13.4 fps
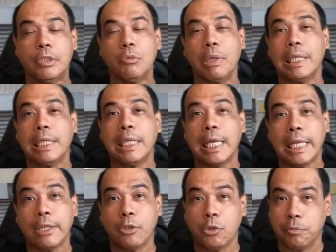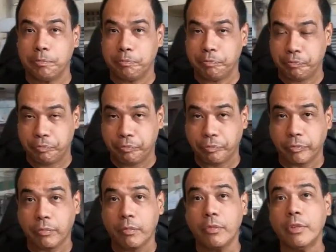si no hay dinerito,
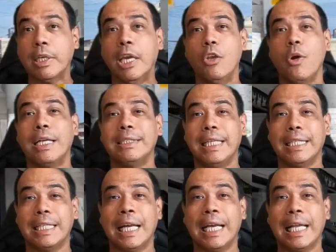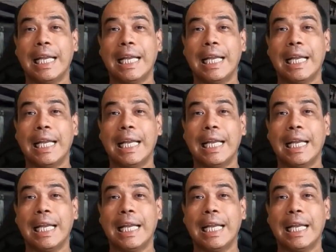ellos aceptan